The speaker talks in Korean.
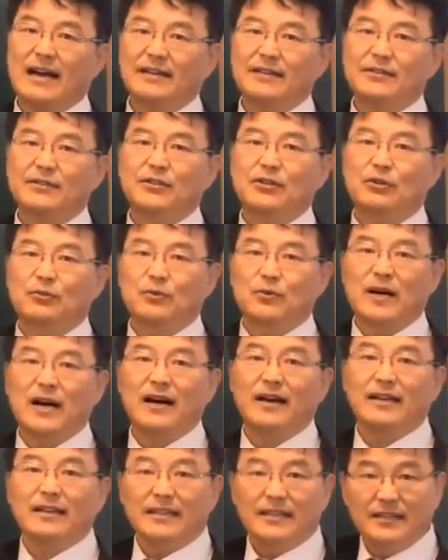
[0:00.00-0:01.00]
않은
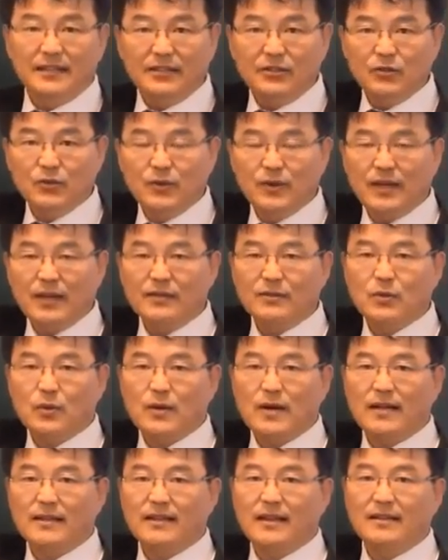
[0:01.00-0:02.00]
경우가 이 이혼에
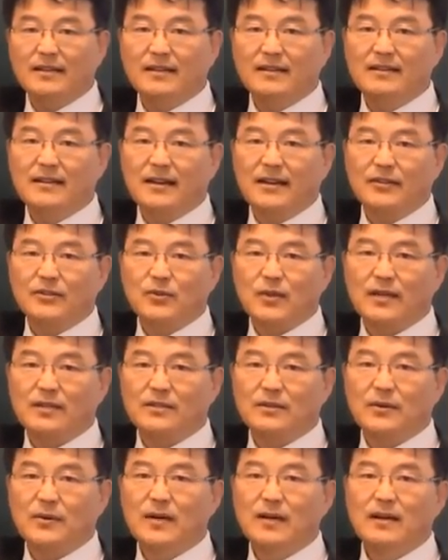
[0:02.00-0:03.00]
속한다 이걸 이야기해
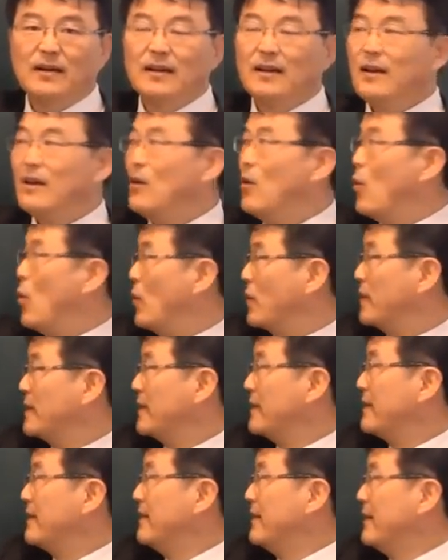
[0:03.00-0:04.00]
주겠죠.
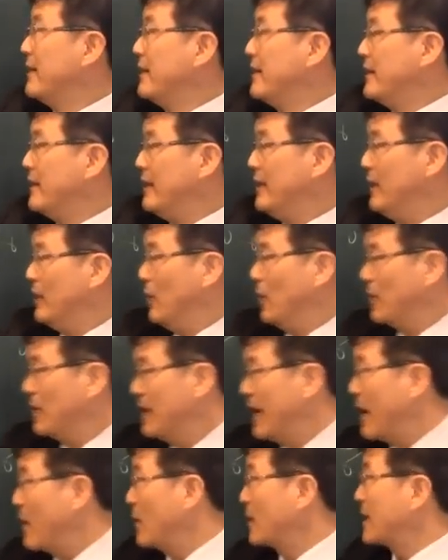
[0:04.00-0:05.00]
혹은 이혼을
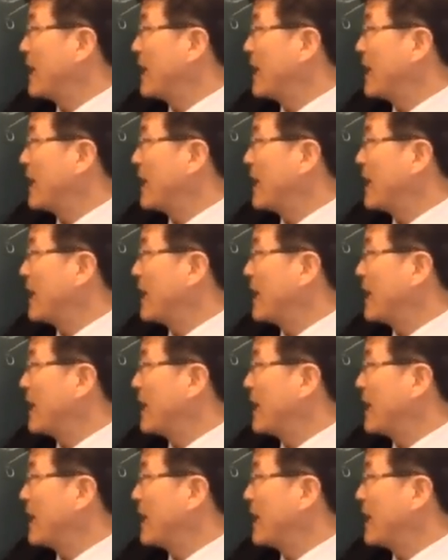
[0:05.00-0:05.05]
하고